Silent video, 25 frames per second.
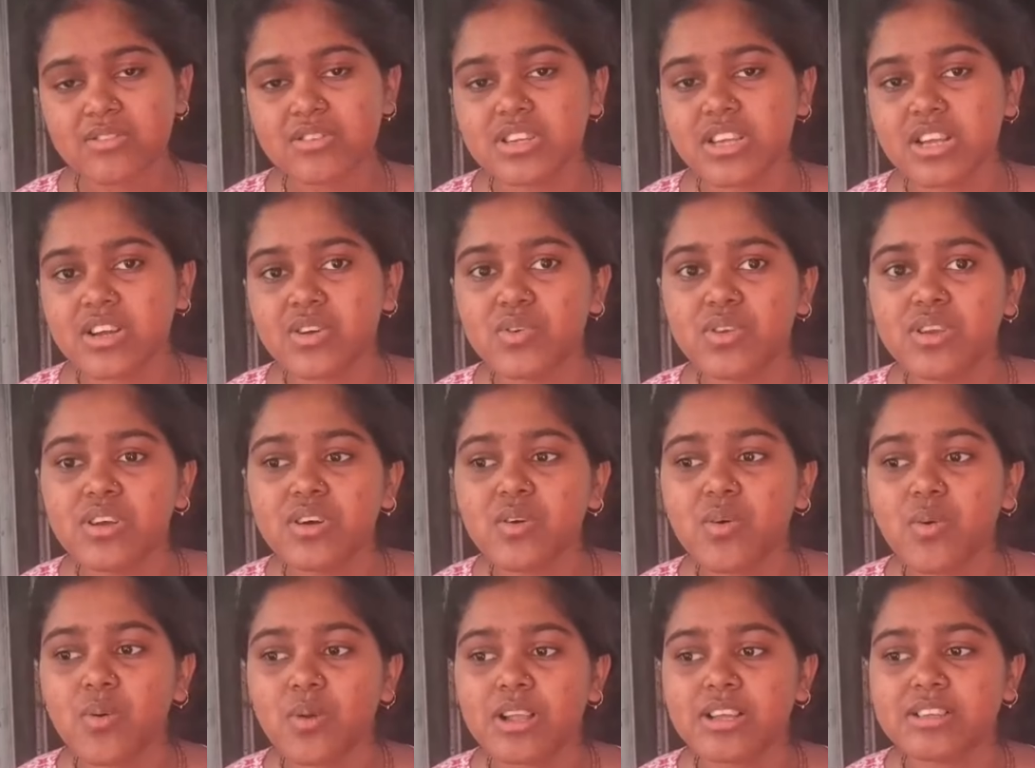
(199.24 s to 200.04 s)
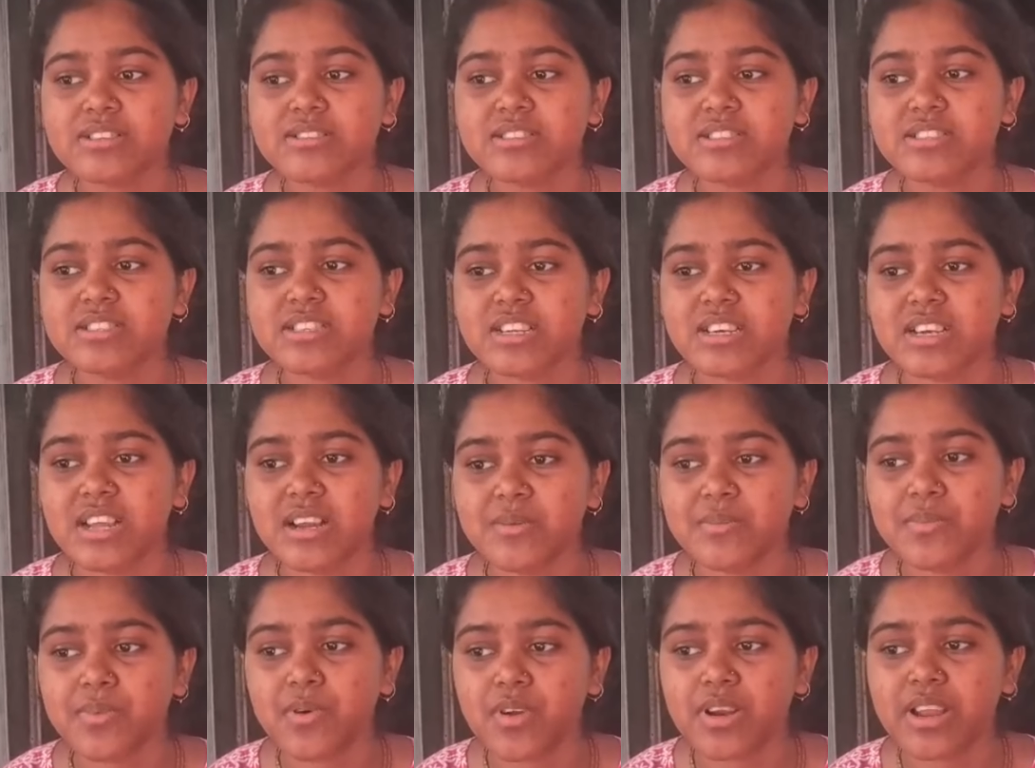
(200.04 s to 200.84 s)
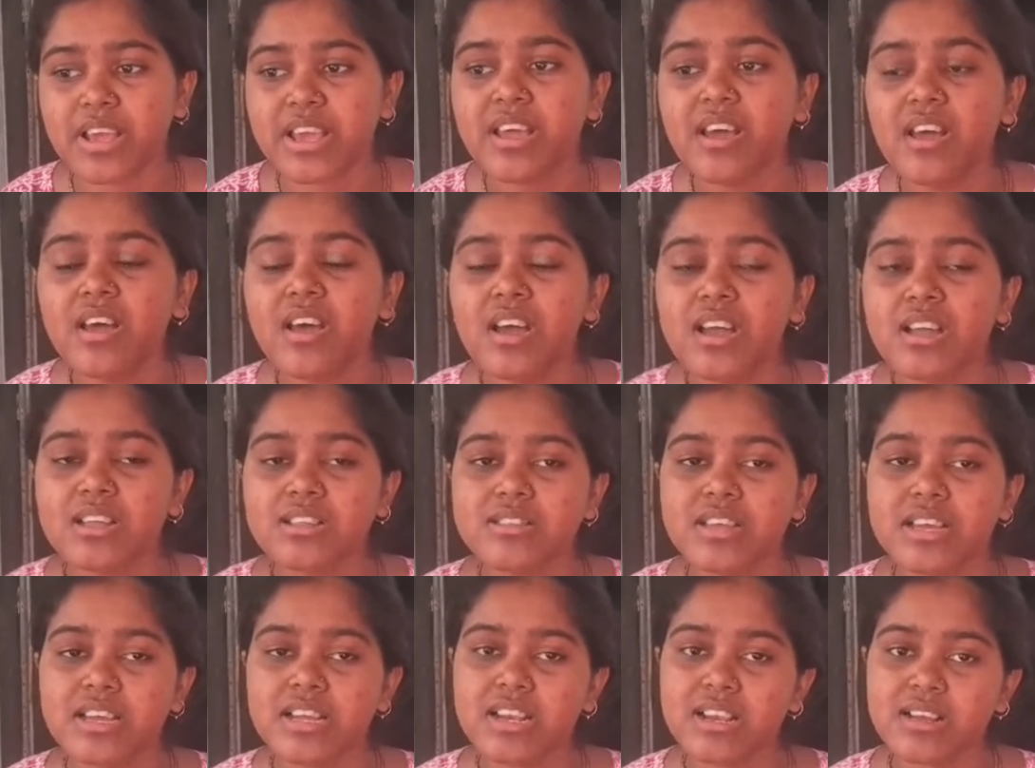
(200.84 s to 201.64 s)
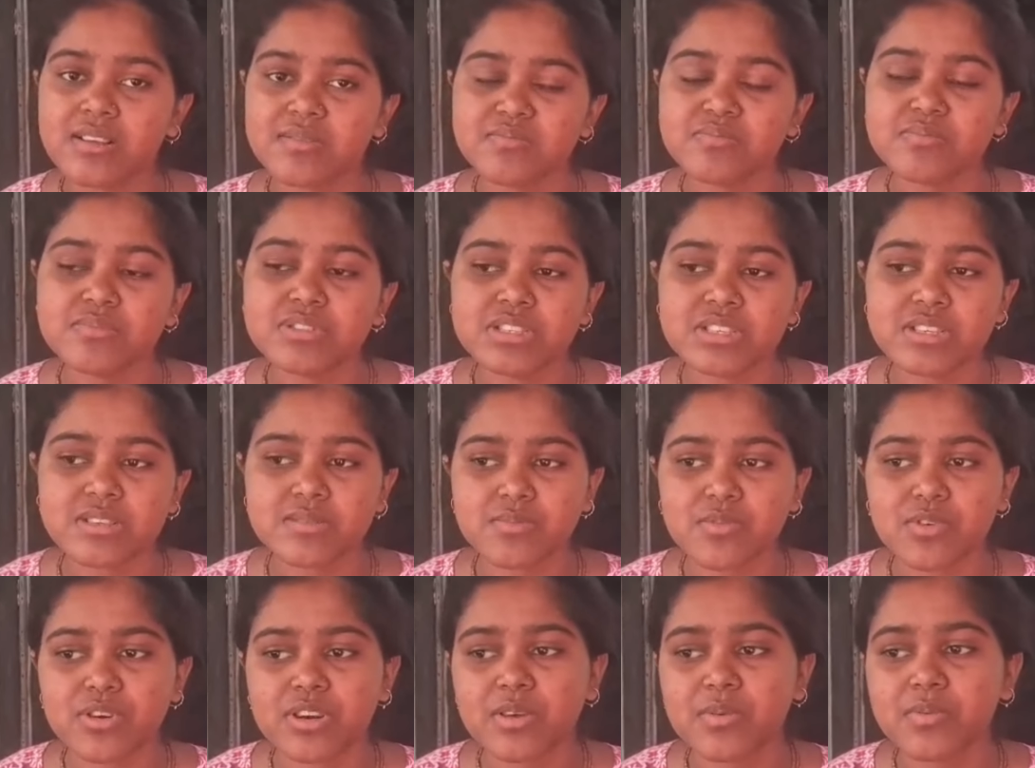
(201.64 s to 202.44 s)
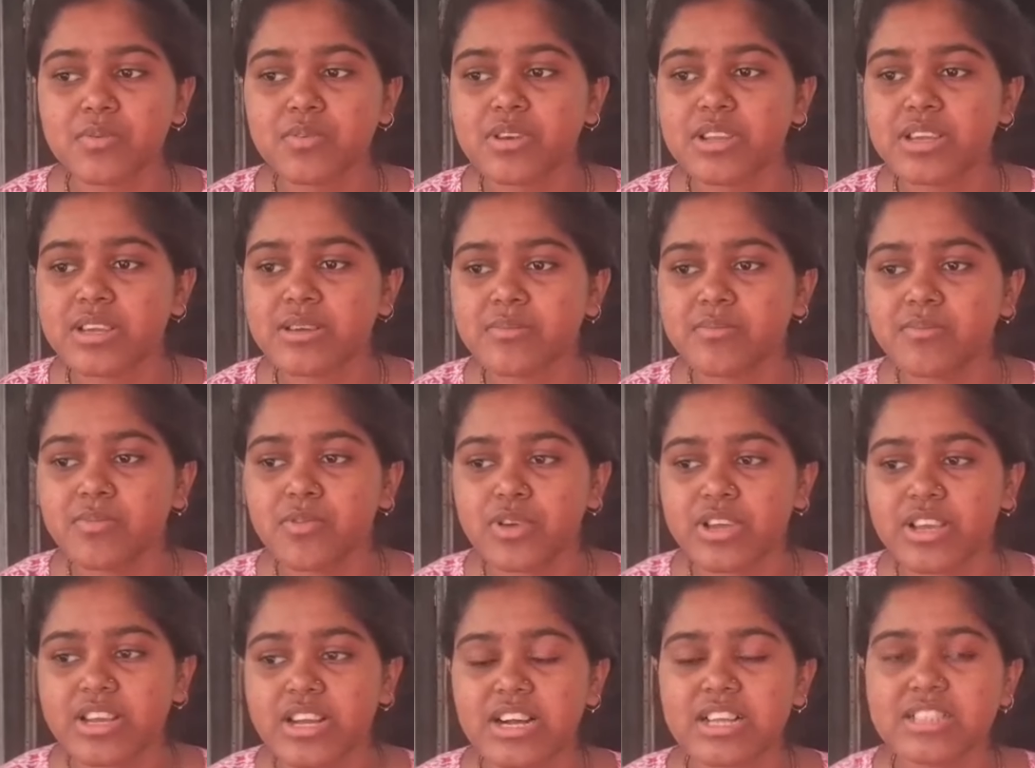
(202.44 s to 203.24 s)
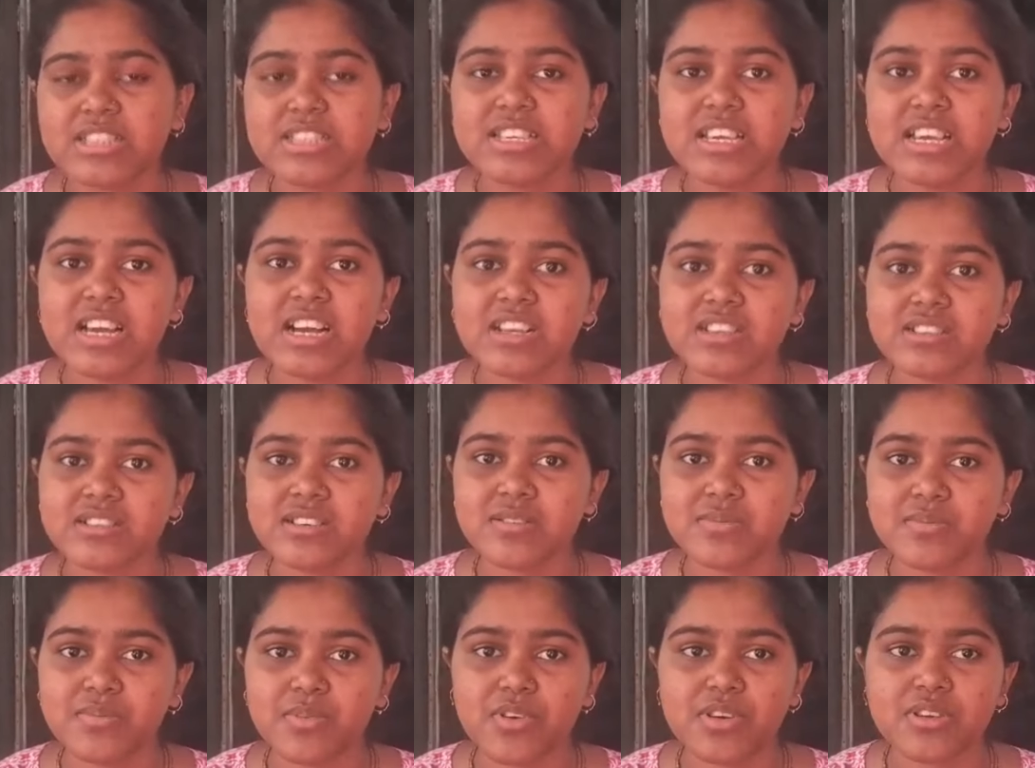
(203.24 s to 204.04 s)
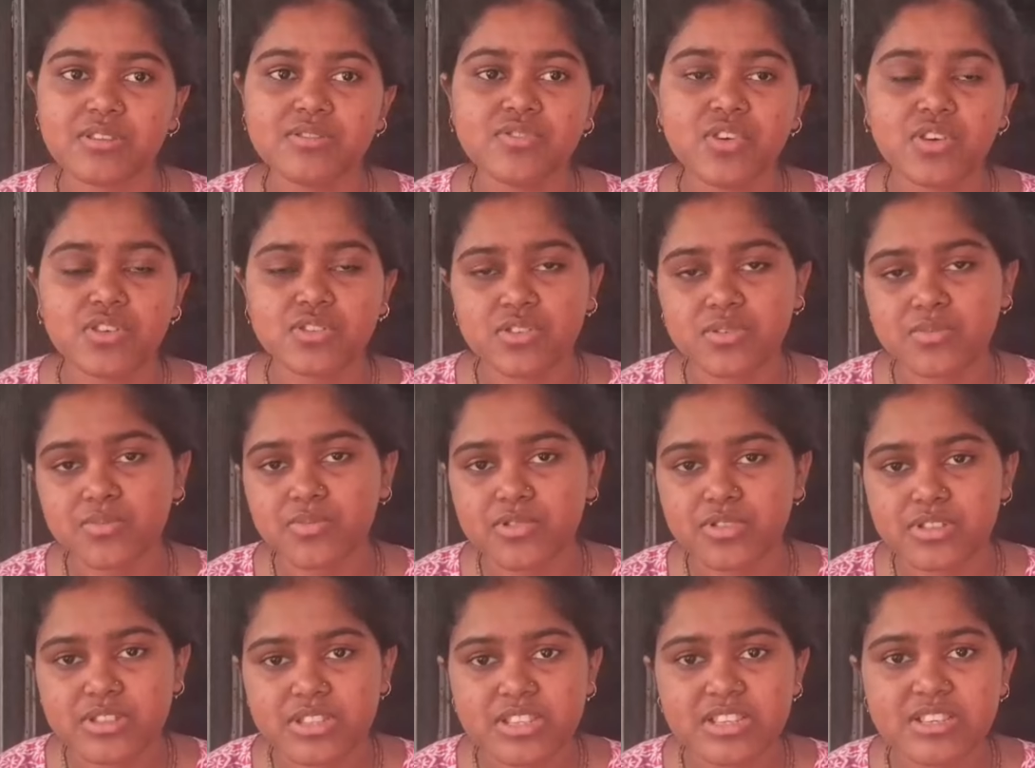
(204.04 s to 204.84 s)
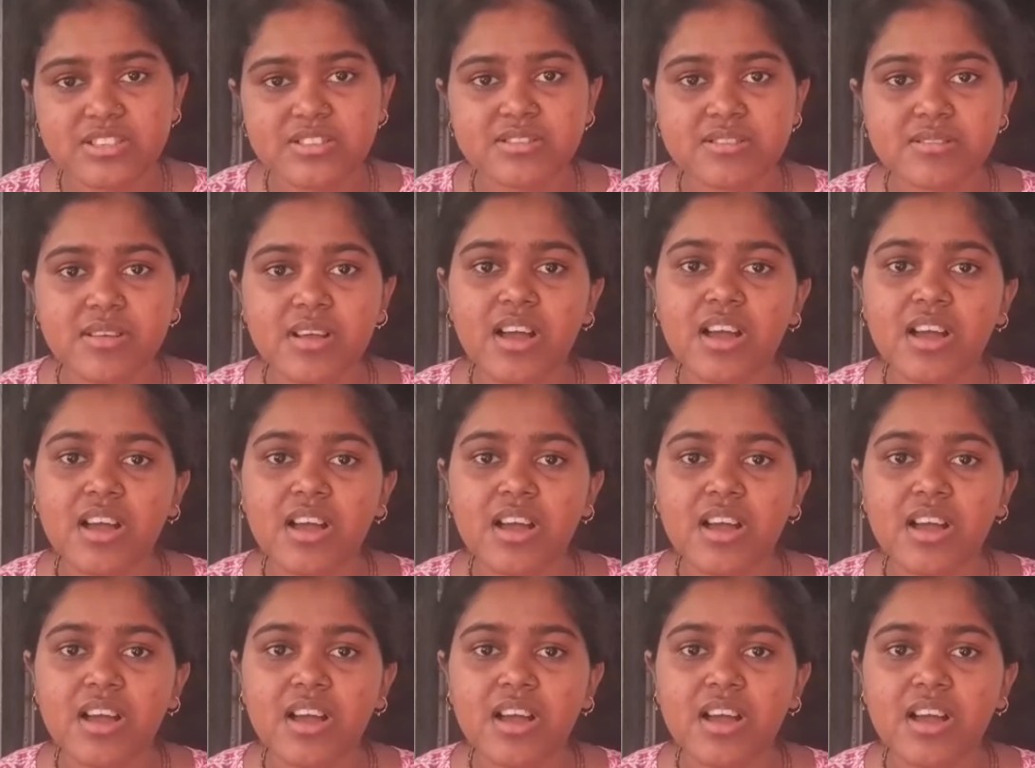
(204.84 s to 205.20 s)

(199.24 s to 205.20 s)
সেগুলো করেছি সেটার পরে দেখলাম যে মোটামুটি পরীক্ষা দিয়ে আসার পর ছশো বত্রিশ